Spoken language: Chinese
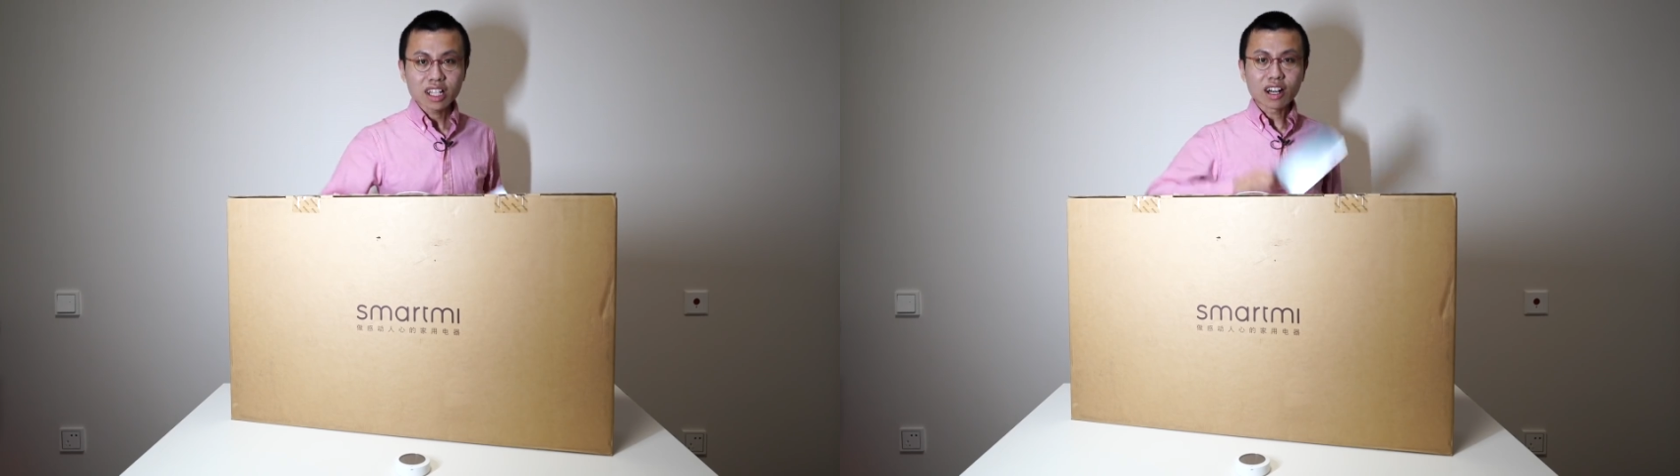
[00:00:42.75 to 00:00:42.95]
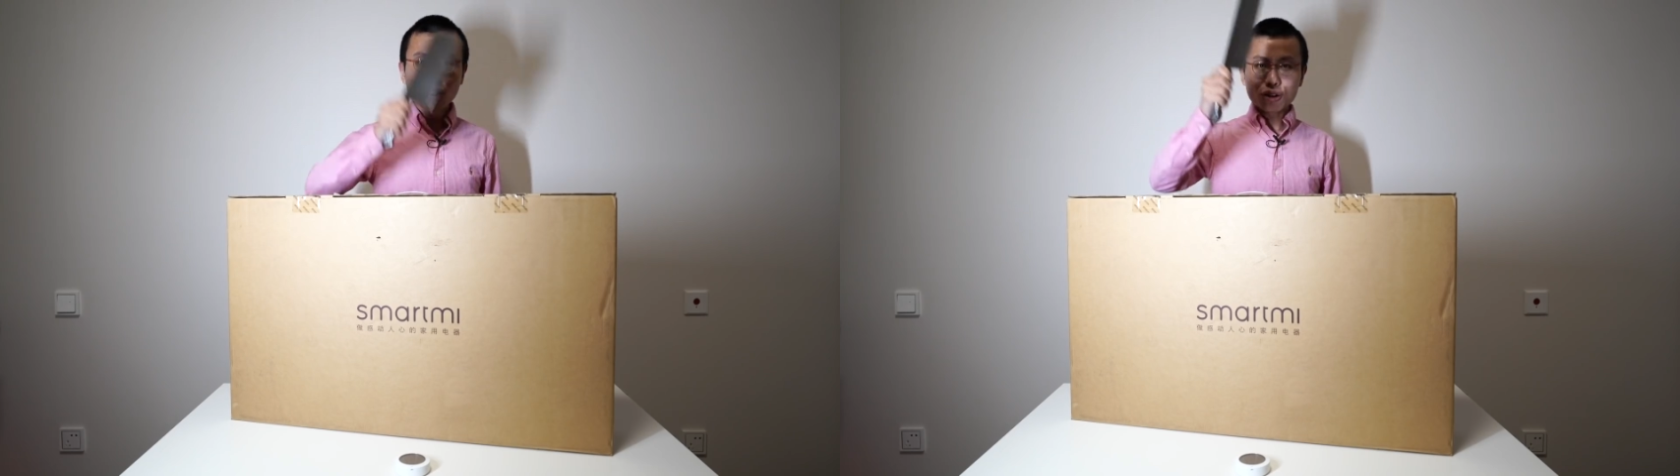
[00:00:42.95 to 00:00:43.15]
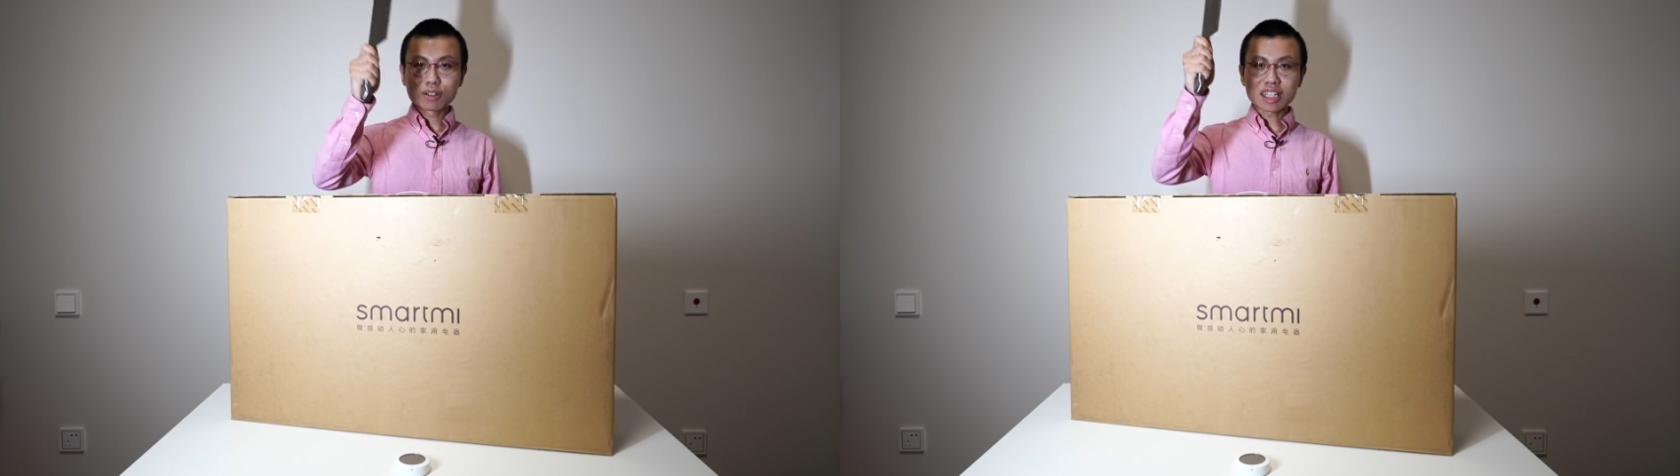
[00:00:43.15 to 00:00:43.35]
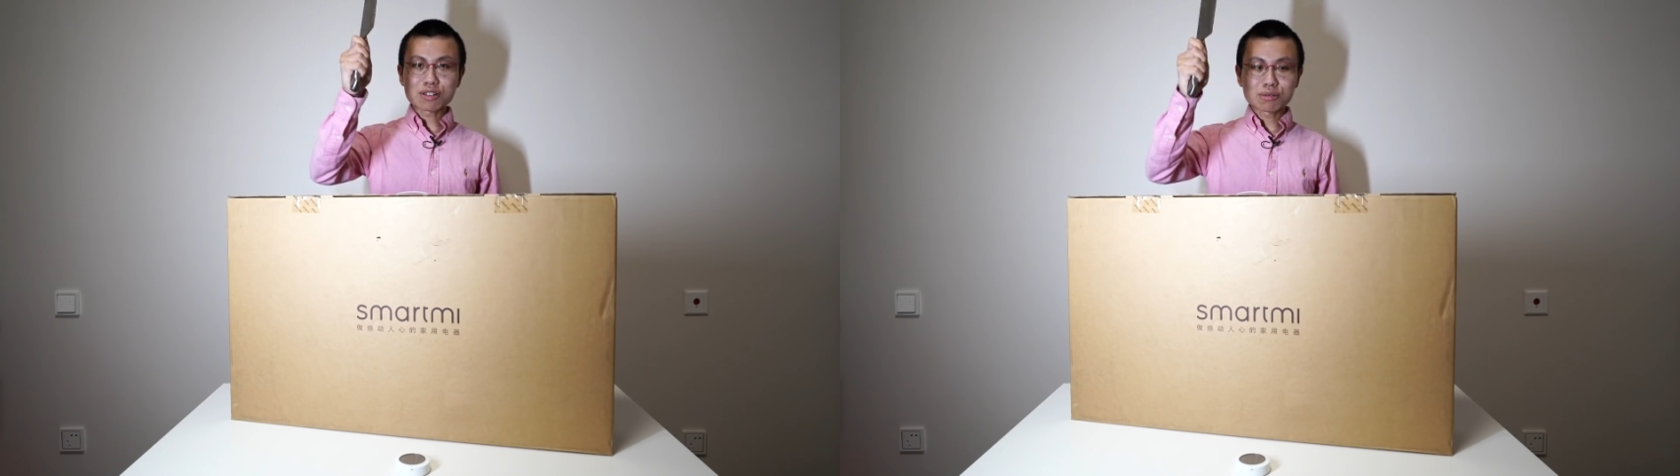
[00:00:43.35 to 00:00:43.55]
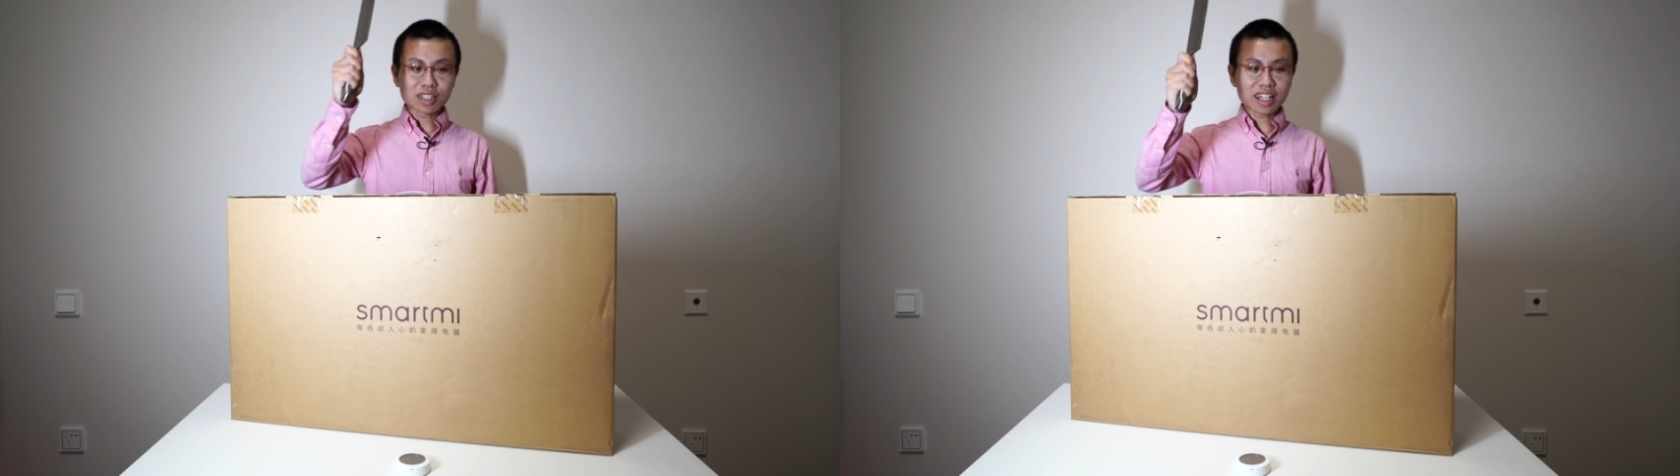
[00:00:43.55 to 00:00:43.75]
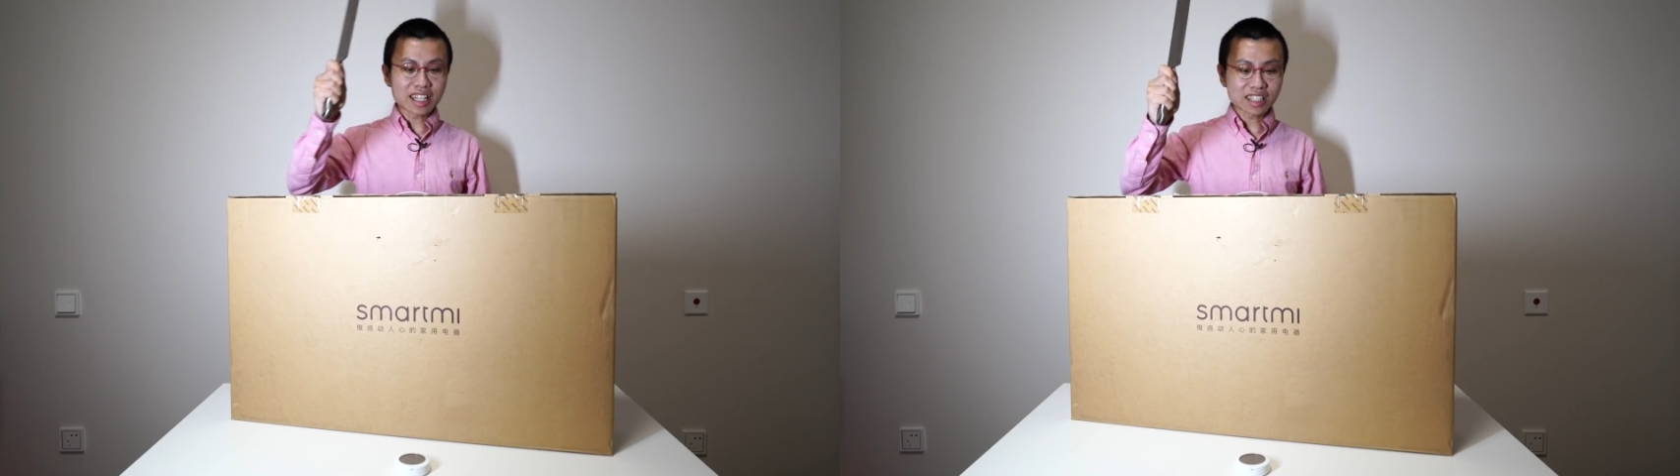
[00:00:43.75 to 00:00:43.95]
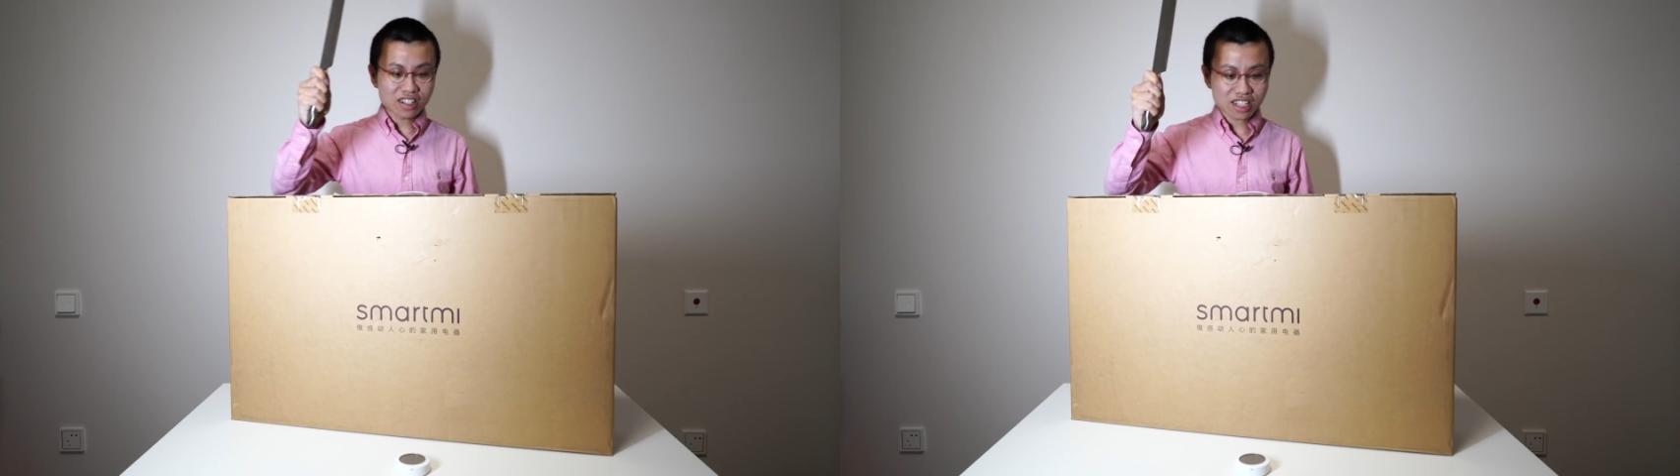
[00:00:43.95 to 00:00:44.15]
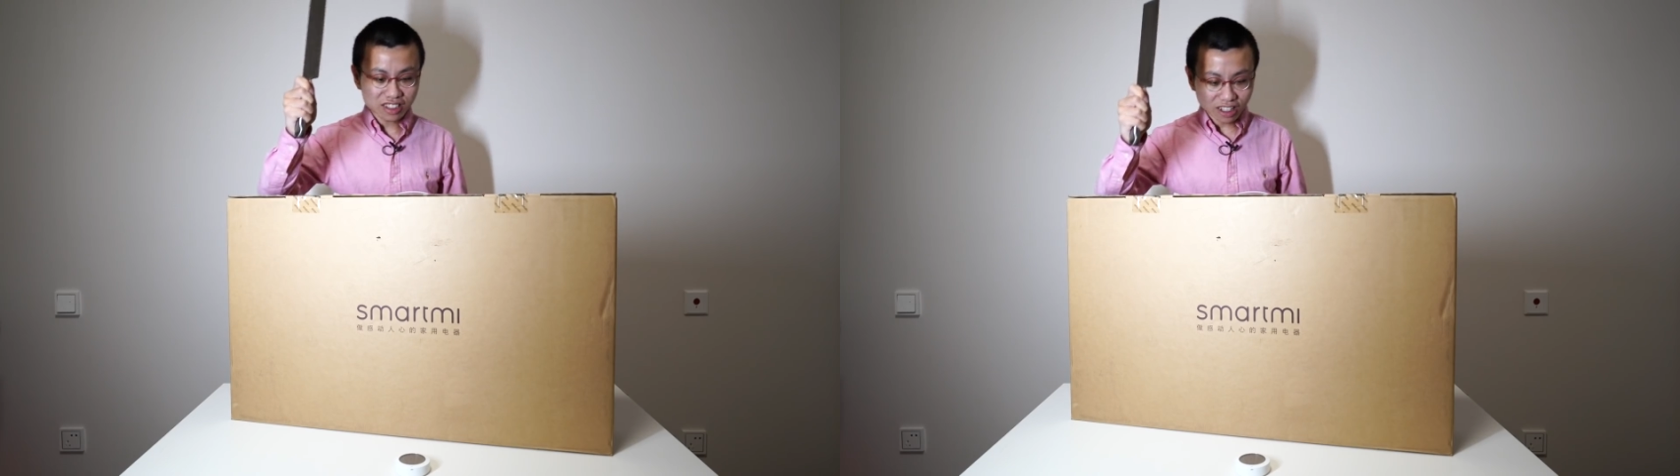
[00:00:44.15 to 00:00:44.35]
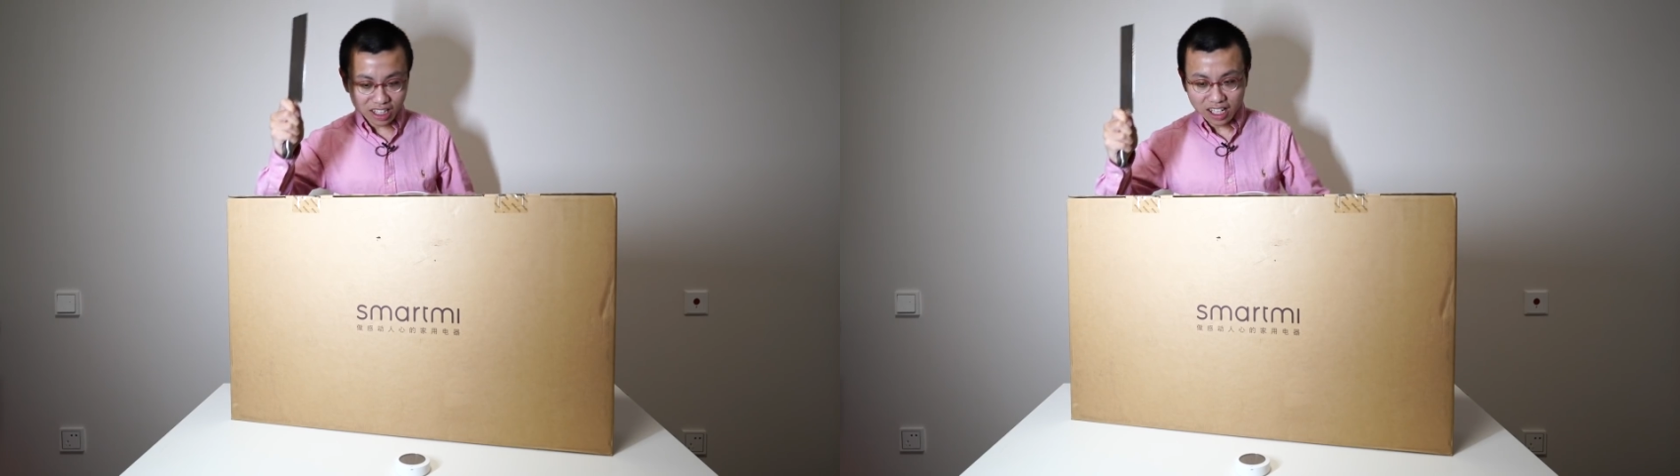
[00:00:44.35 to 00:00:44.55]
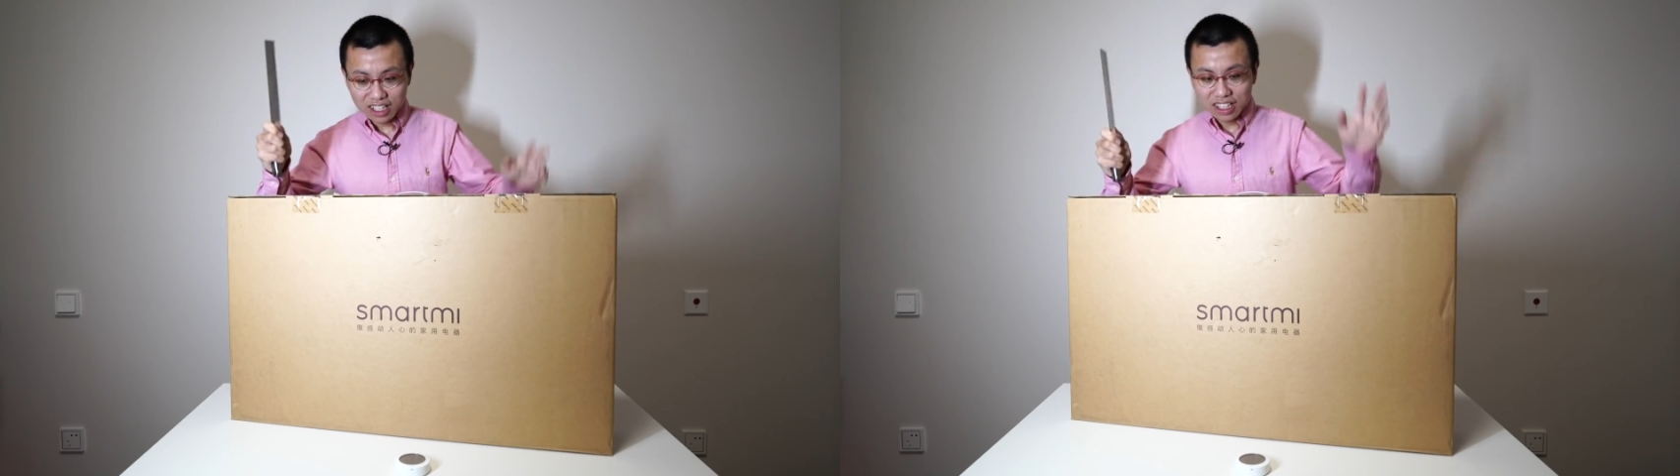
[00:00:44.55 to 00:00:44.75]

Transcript: 好，我拿出我的开箱神刀了。